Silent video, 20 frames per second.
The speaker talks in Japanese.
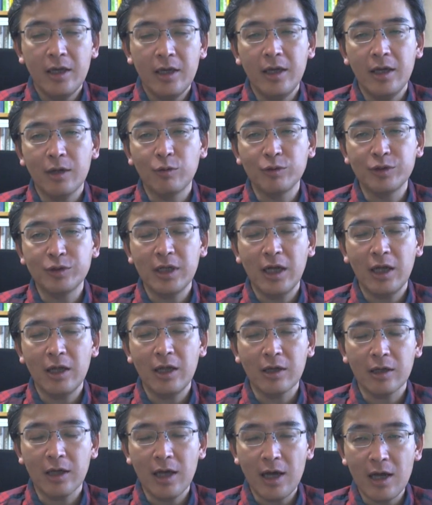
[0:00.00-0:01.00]
えこち
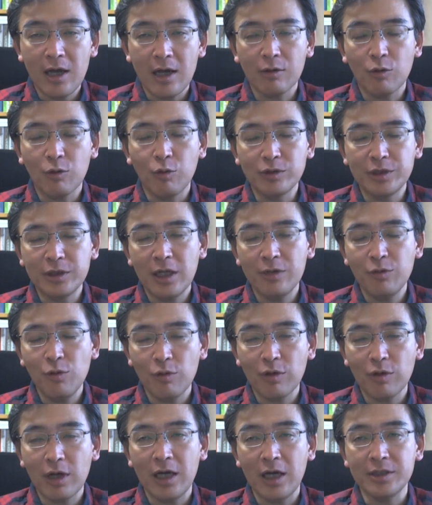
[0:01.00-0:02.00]
らが、こちら
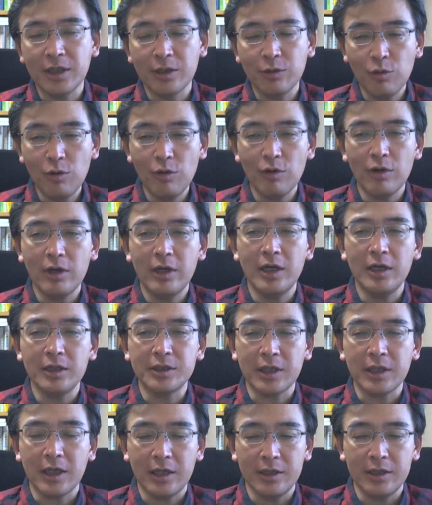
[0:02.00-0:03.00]
の会社と弊
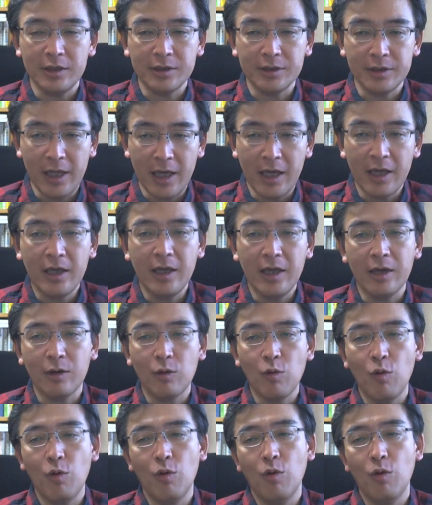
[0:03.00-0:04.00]
社がですね、え
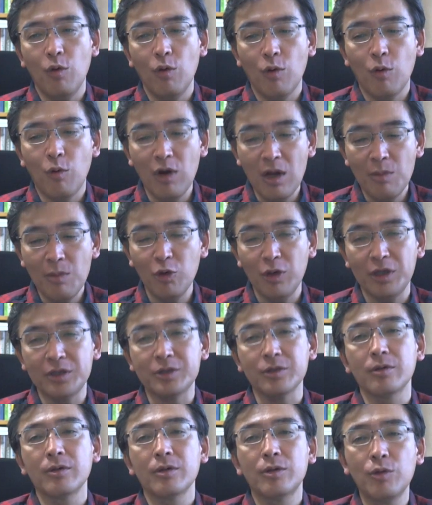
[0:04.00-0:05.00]
こう
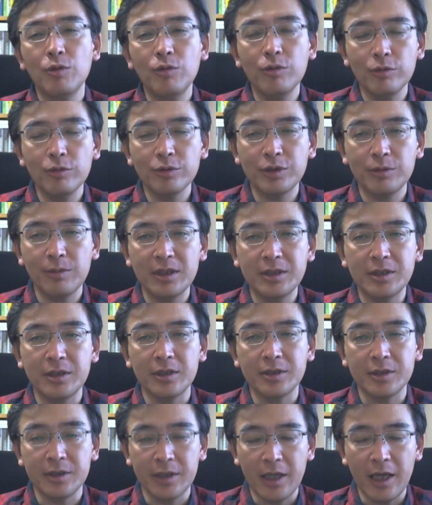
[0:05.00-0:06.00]
コラボレーション、協業しまし
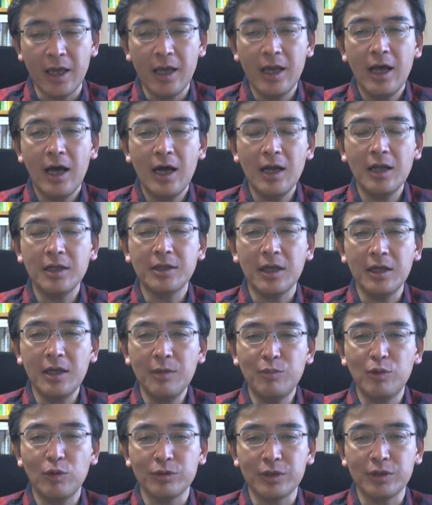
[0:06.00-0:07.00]
てですね、新た
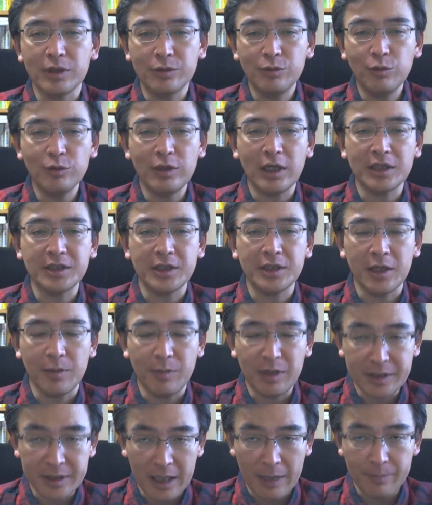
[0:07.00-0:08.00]
なプロジェクトを立ち上げ
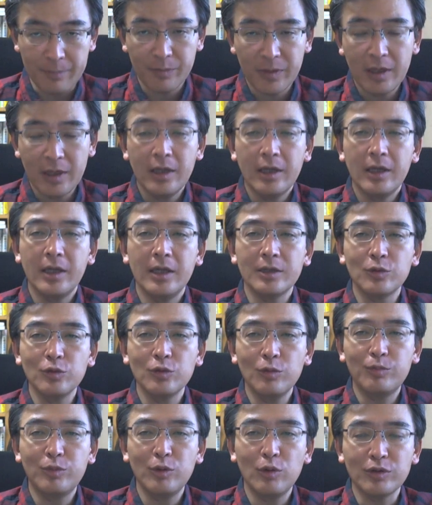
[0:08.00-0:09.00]
ました。えそ
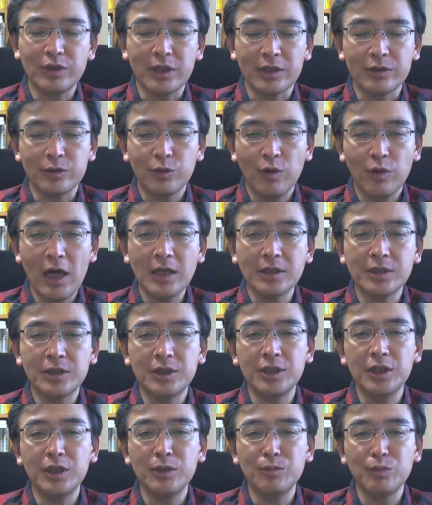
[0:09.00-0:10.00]
のプロジェクトが、
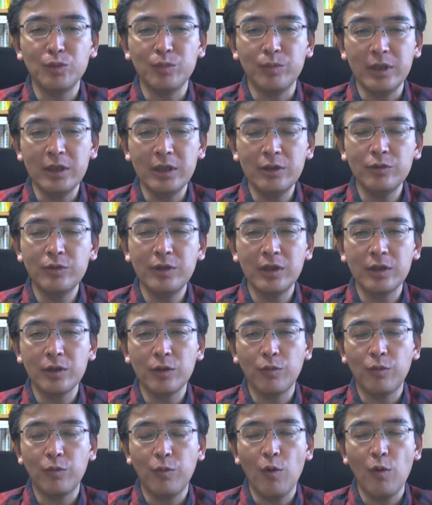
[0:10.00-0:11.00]

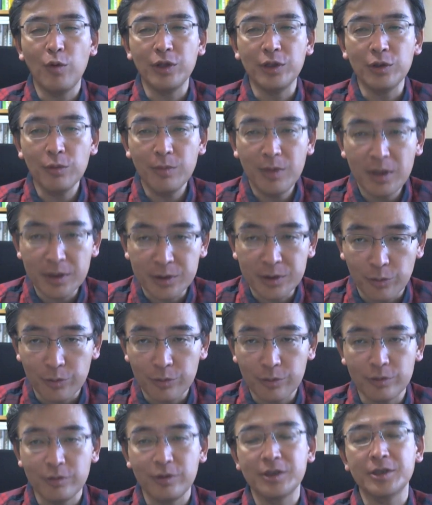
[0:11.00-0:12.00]
チームビルディング・フォー・イノベーション
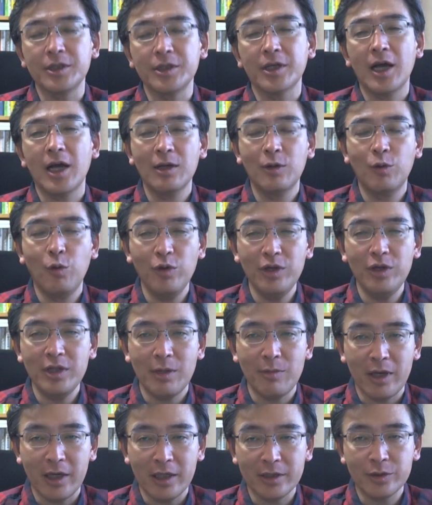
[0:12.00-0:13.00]
というですね、かっこいい
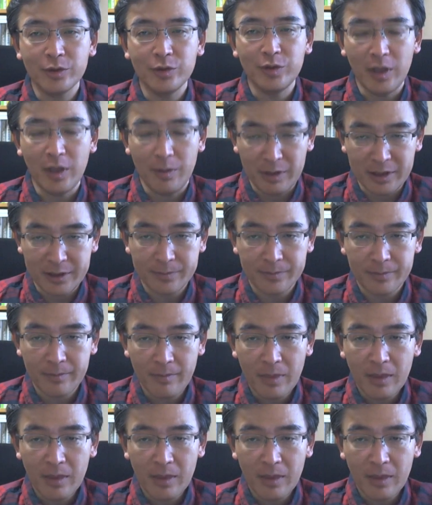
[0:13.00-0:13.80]
名前がついています。